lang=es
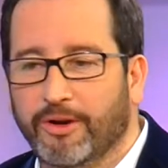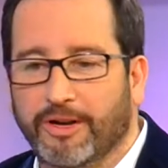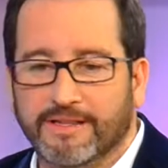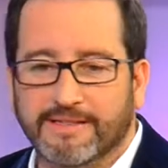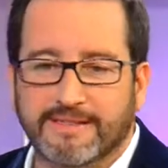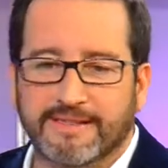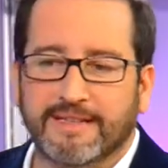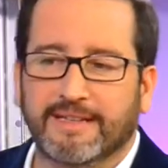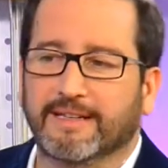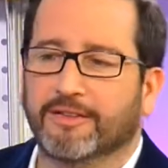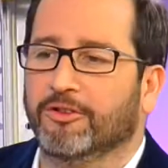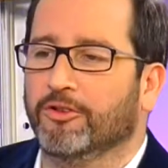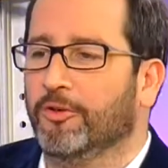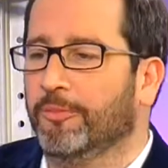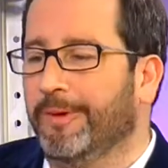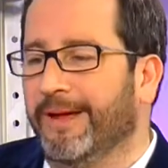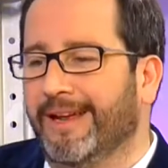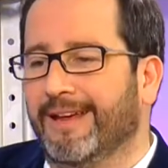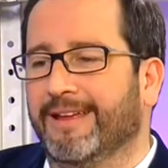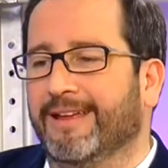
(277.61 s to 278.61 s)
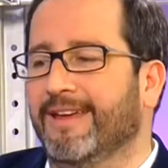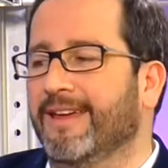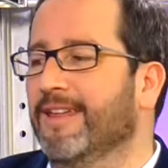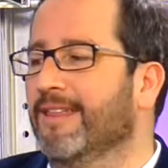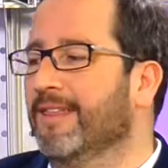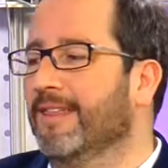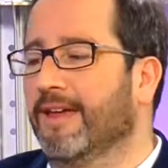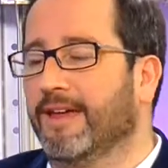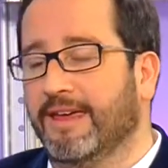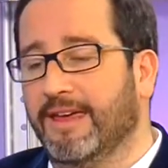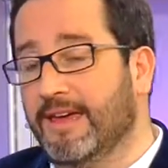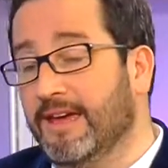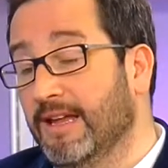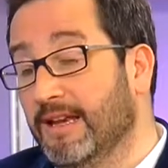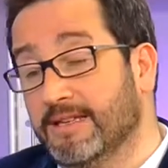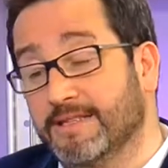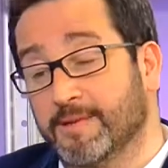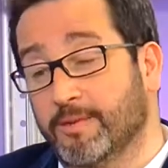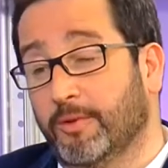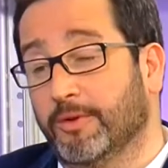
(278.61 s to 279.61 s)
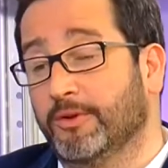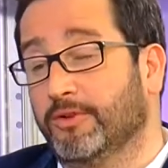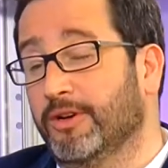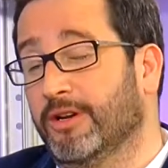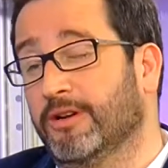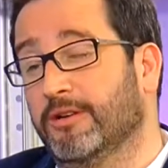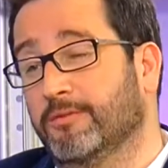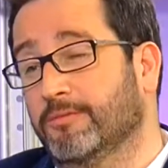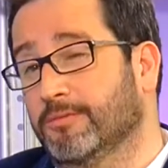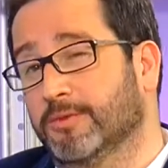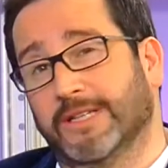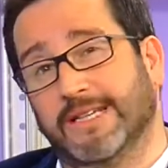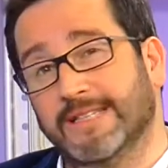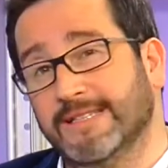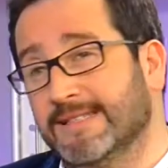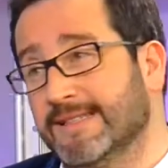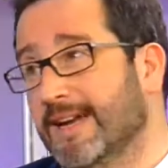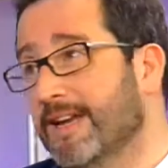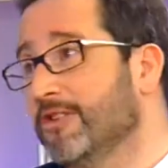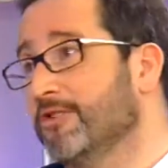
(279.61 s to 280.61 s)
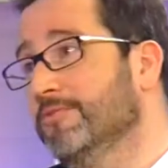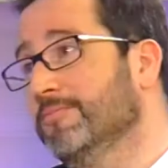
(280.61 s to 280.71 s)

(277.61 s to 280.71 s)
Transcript: haciendo para que de aquí en ese momento eran 15 años